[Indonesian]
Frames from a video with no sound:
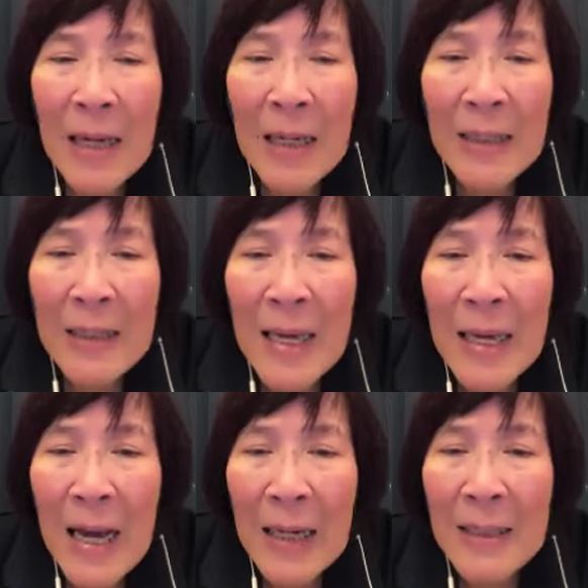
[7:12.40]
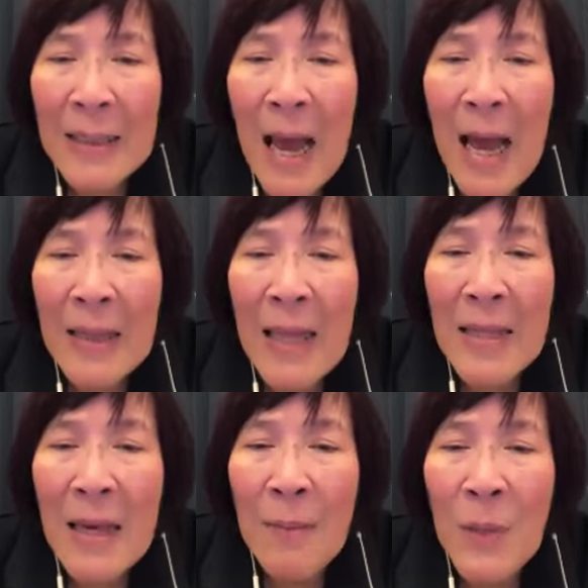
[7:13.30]
Ketika
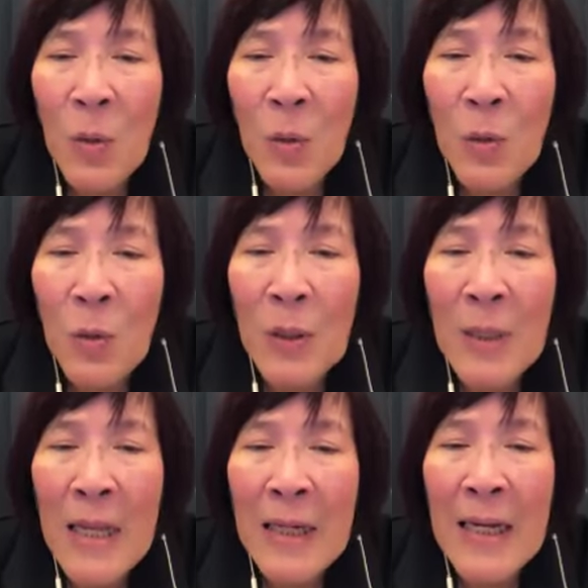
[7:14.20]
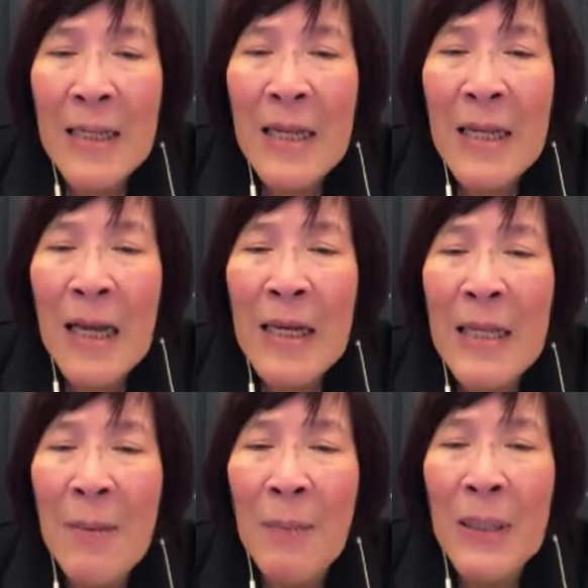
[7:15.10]
kesehatannya menurun dan rasa
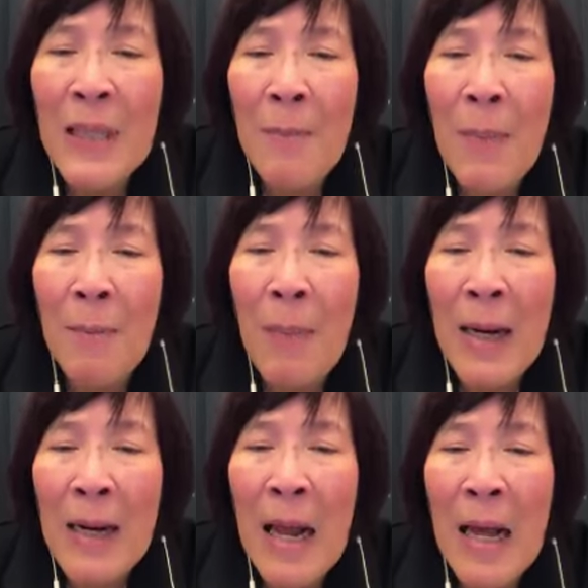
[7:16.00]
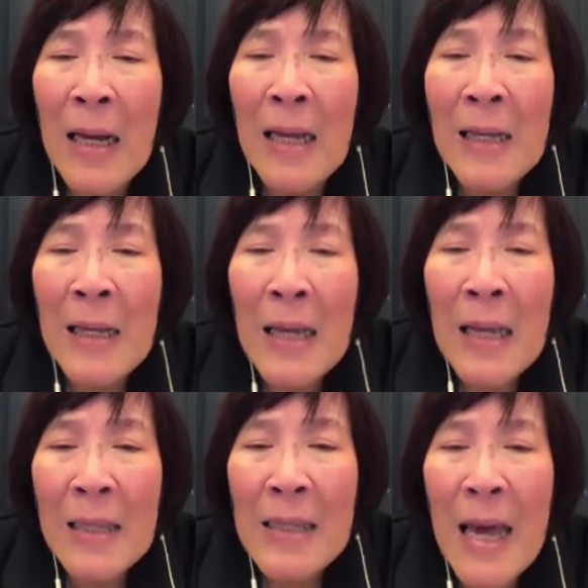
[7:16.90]
sakitnya bertambah parah,
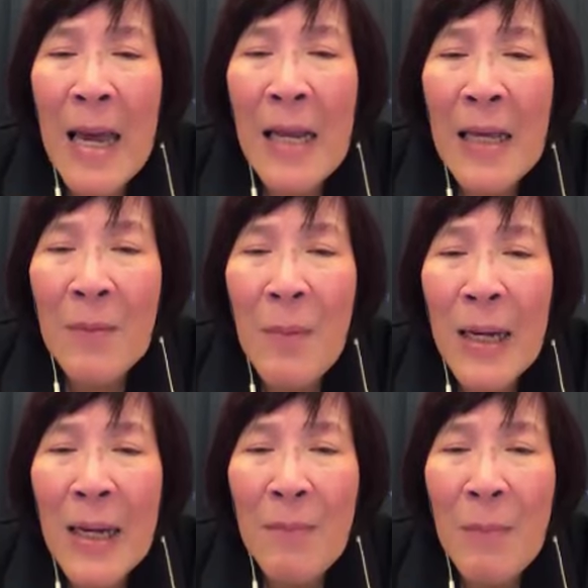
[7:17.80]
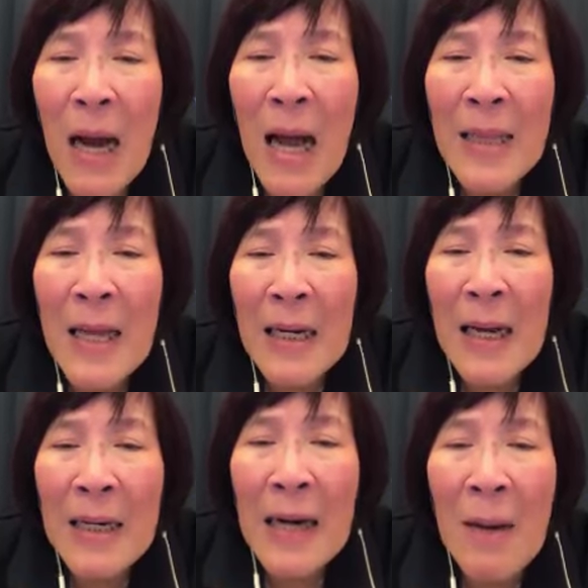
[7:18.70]
Yeli semakin
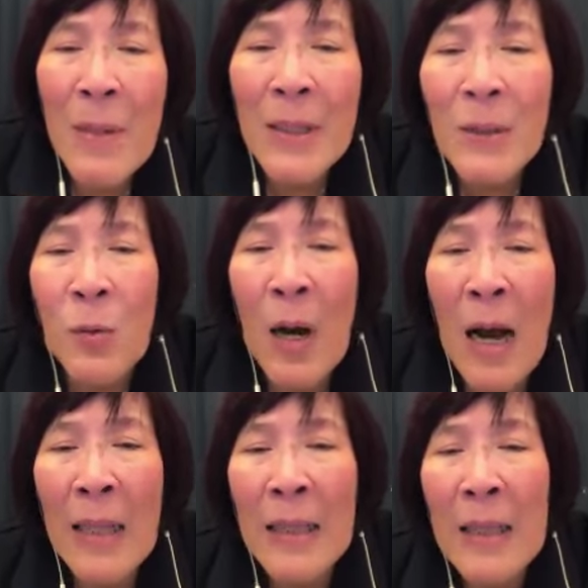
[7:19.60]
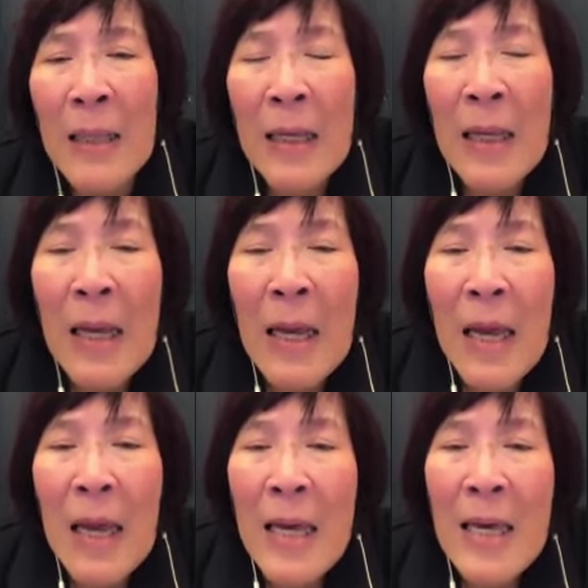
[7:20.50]
mengandalkan rahmat Tuhan.
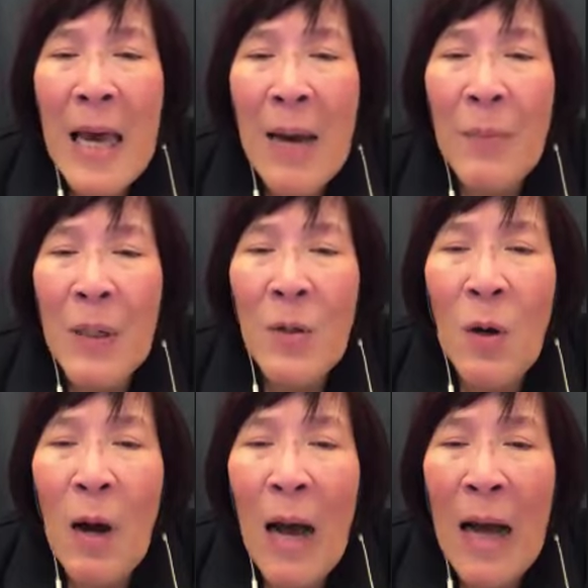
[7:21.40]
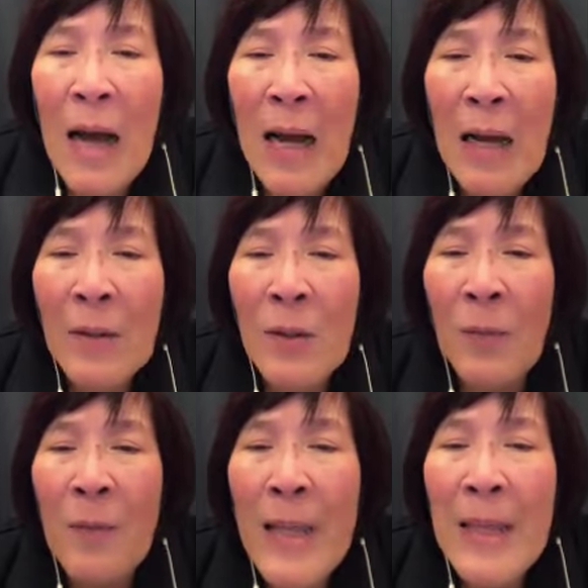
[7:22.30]
Ia berdoa,
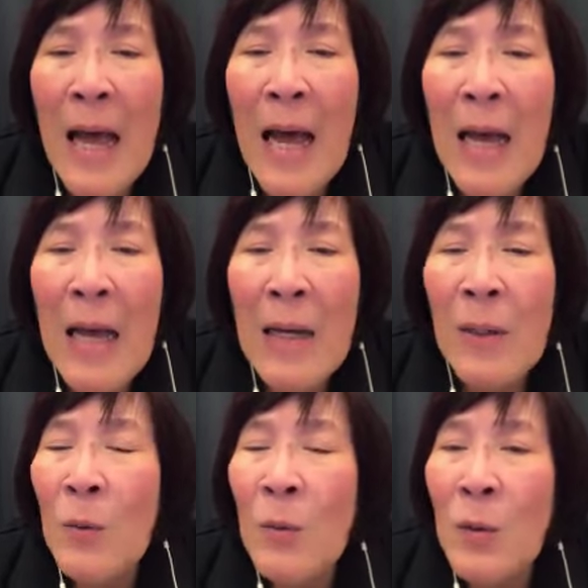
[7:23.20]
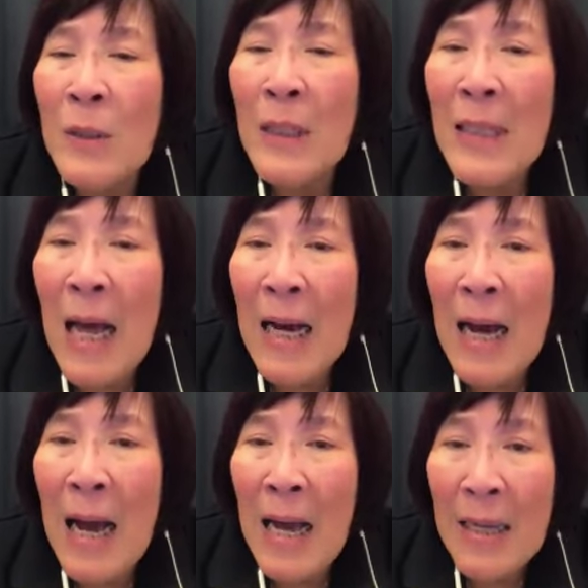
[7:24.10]
novena untuk
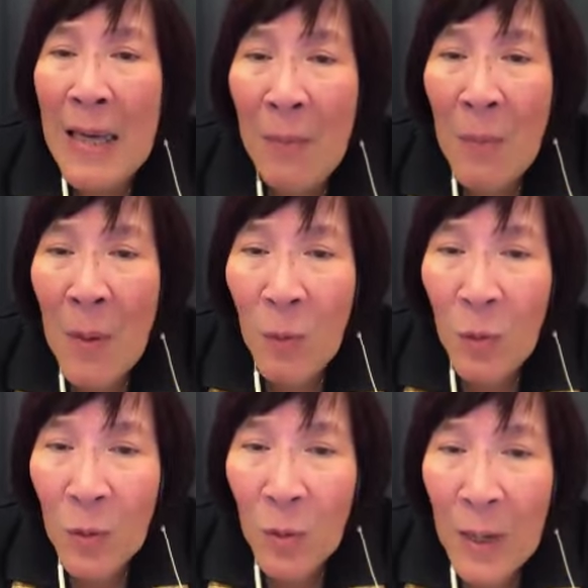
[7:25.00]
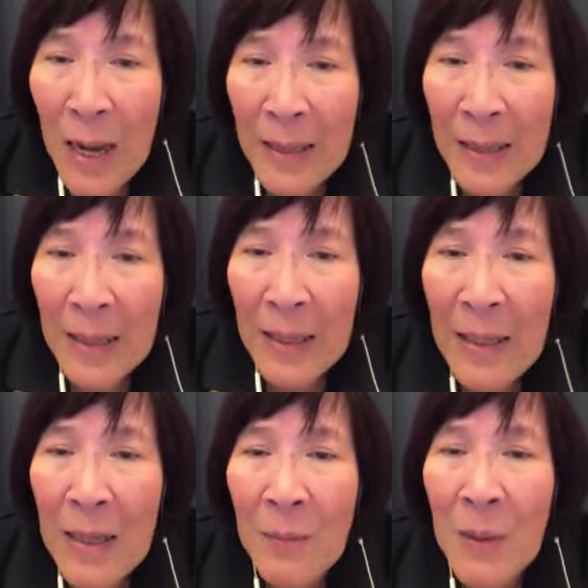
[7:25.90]
tetangga yang membutuhkan
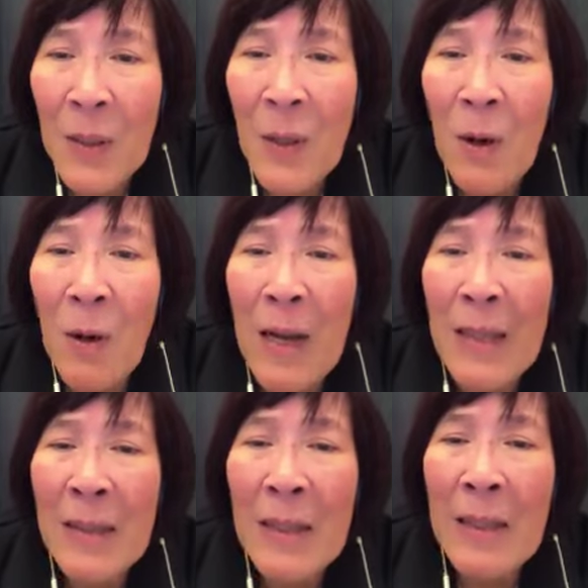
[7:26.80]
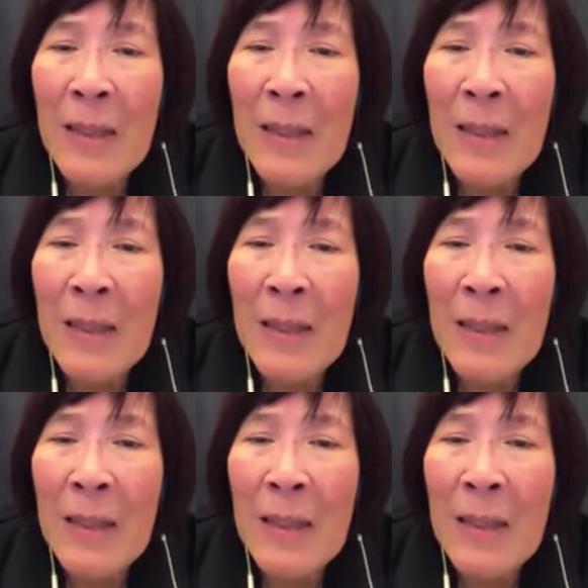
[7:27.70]
pertolongan.